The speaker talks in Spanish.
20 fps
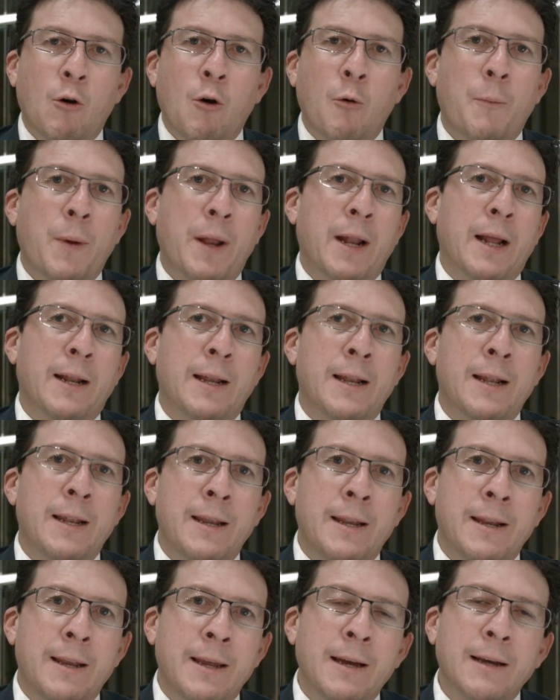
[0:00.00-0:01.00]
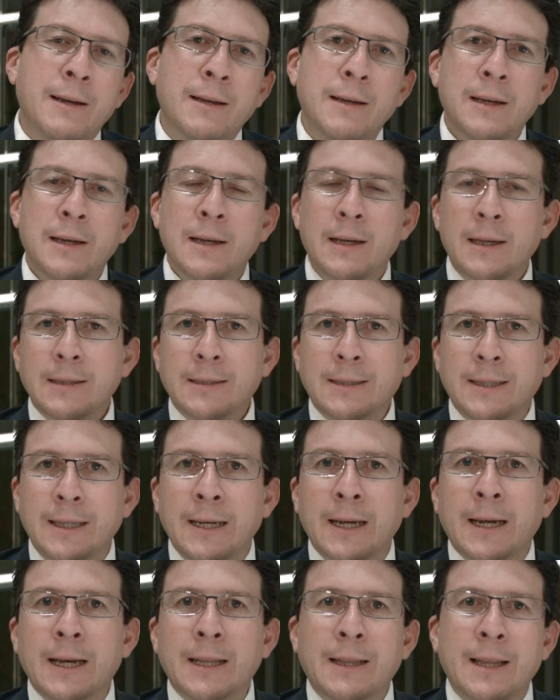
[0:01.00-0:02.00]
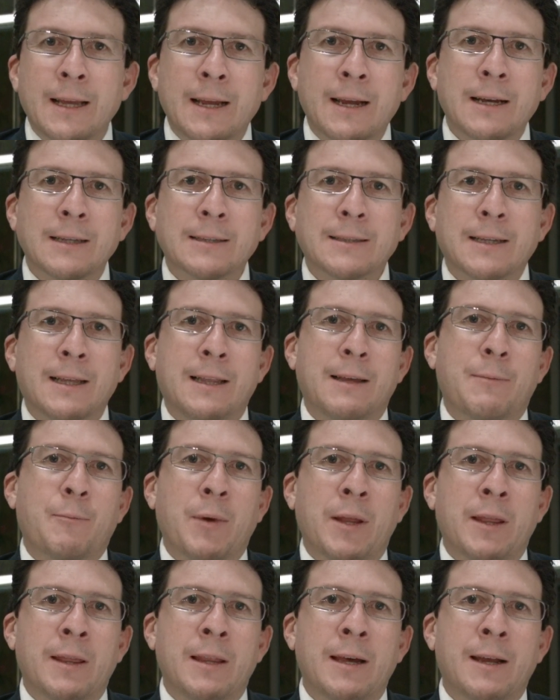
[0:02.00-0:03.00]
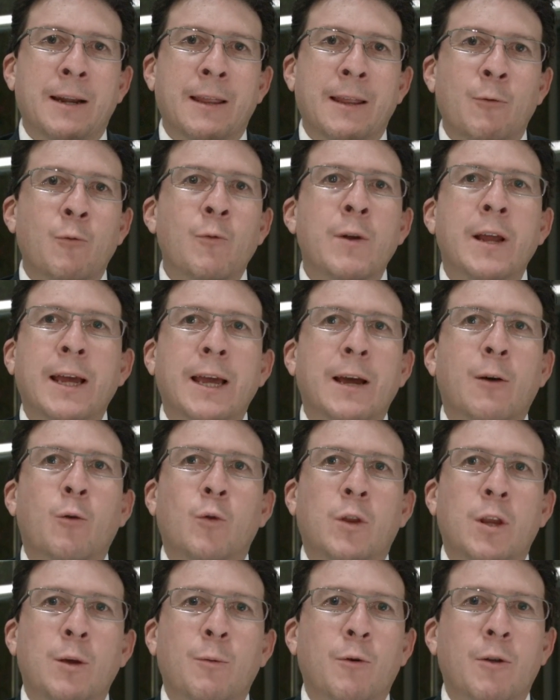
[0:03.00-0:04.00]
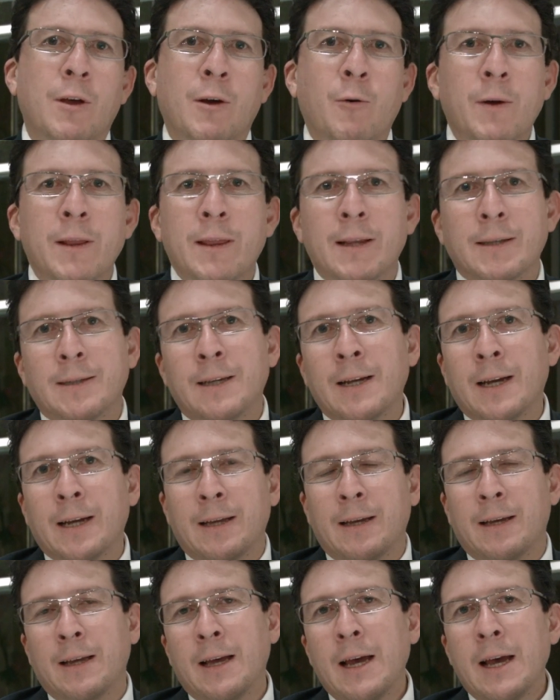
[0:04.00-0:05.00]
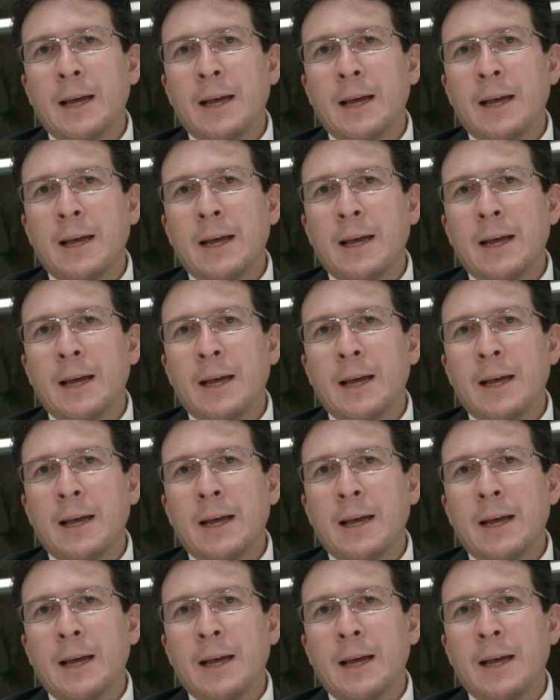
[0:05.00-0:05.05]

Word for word: operar en línea sin que tengas que depender de un ejecutivo de cuenta, sin que